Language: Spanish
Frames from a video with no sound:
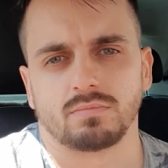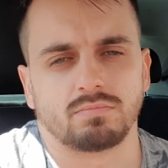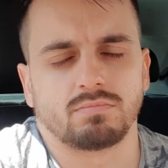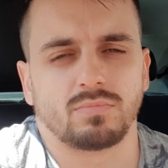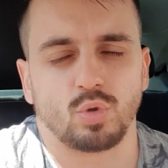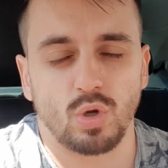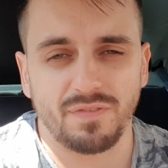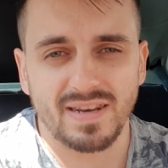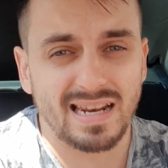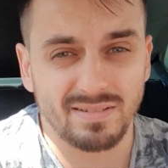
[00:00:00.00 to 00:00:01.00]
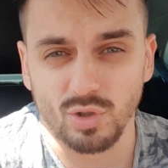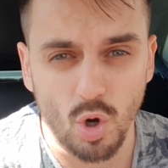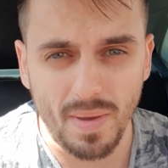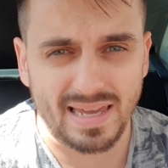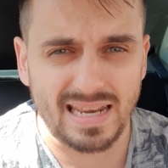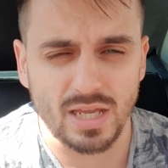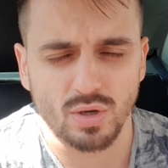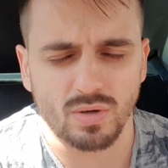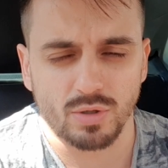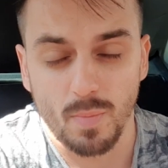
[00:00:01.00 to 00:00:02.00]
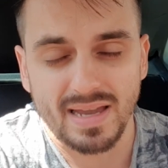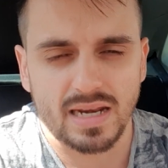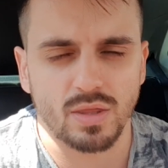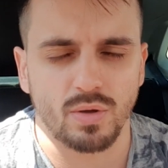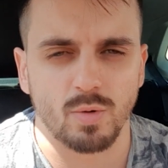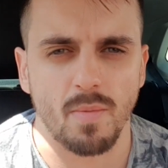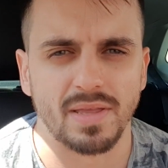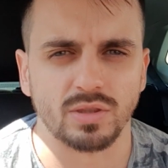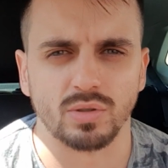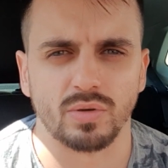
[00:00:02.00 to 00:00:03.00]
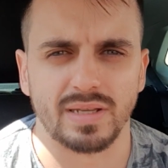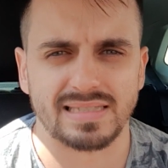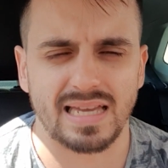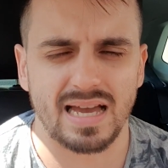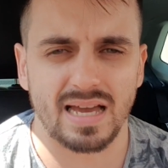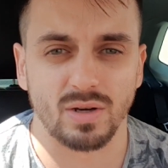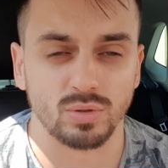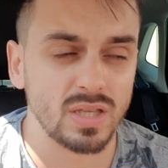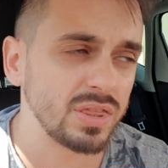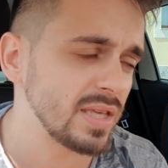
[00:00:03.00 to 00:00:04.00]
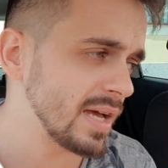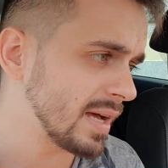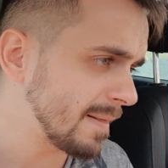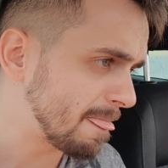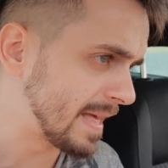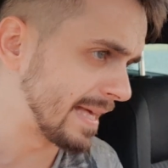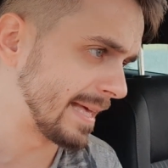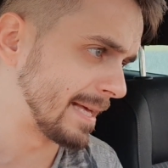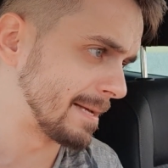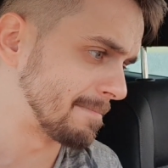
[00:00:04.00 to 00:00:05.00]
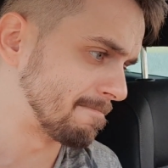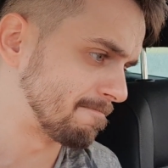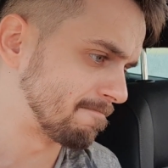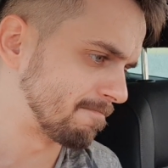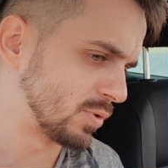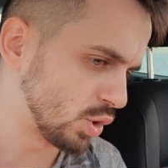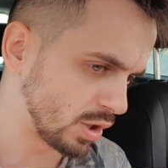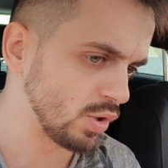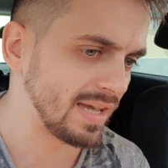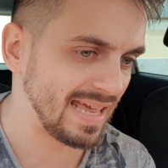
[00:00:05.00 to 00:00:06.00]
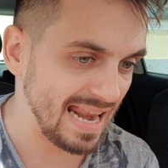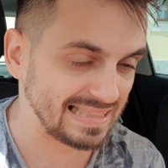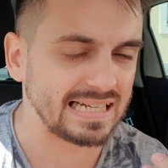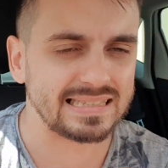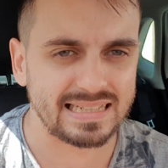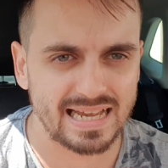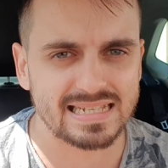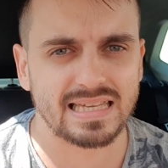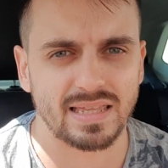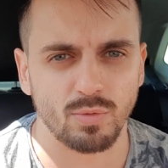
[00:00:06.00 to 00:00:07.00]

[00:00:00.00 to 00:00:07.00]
Mm, yo al final no me, creído... no me he creído de momento esta noticia. Em, yo creo que la táctica esta de,